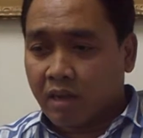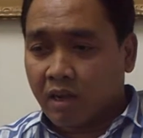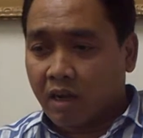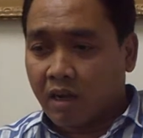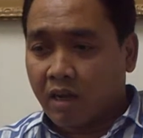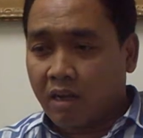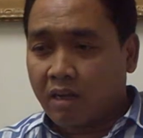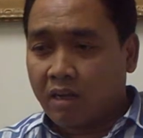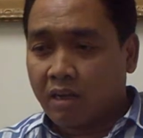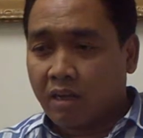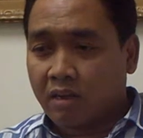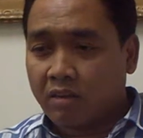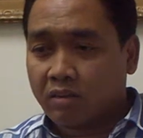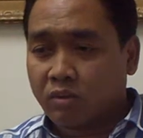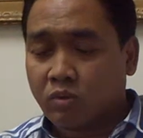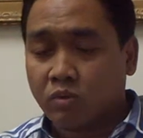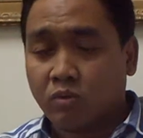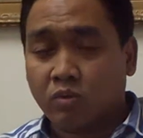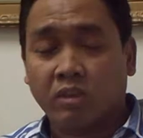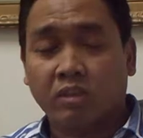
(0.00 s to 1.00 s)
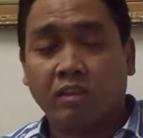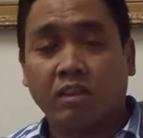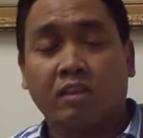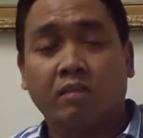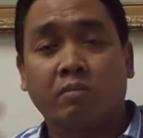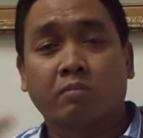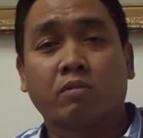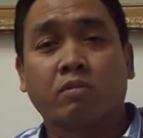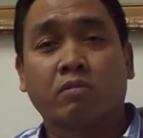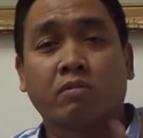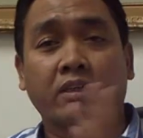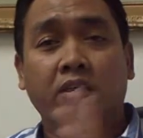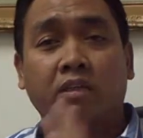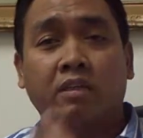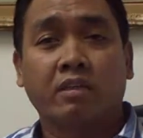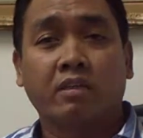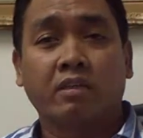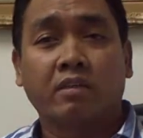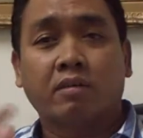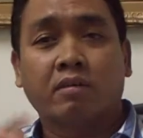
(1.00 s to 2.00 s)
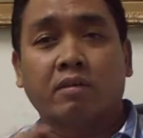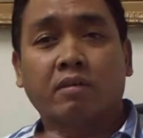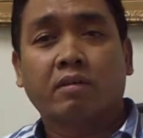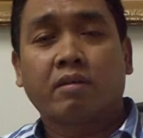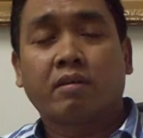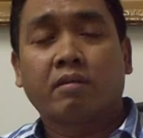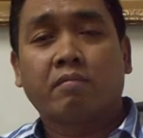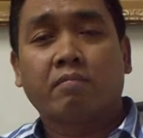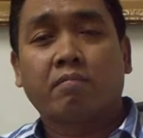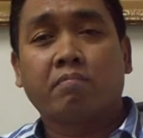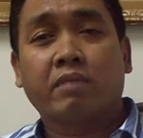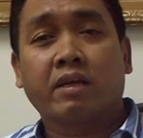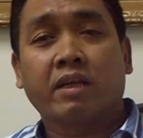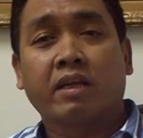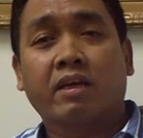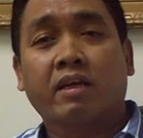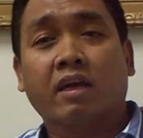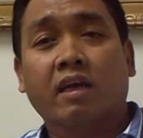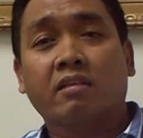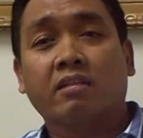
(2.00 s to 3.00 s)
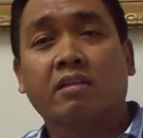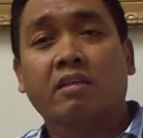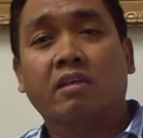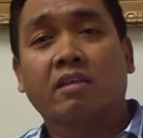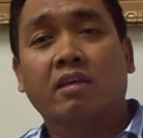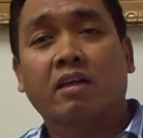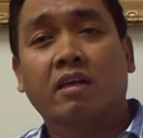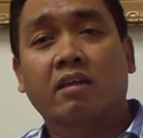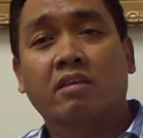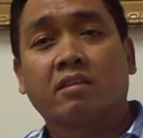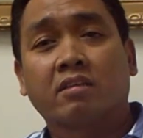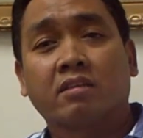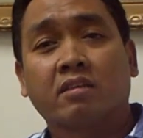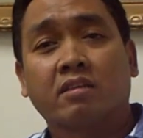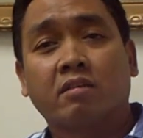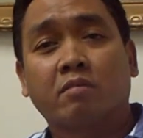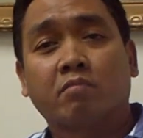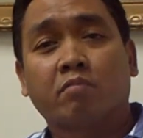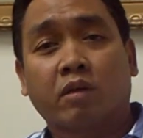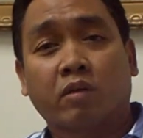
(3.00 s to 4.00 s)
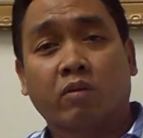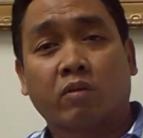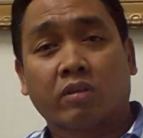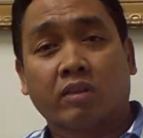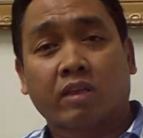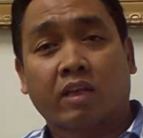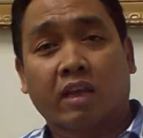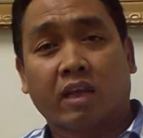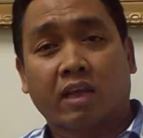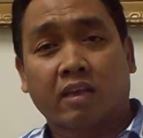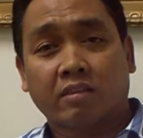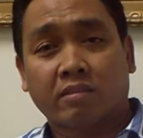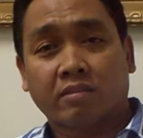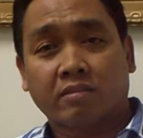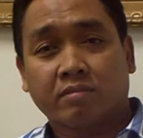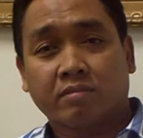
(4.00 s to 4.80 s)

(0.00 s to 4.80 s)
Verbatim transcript: agak sulit ditemui. Mereka tinggal di perhotelan.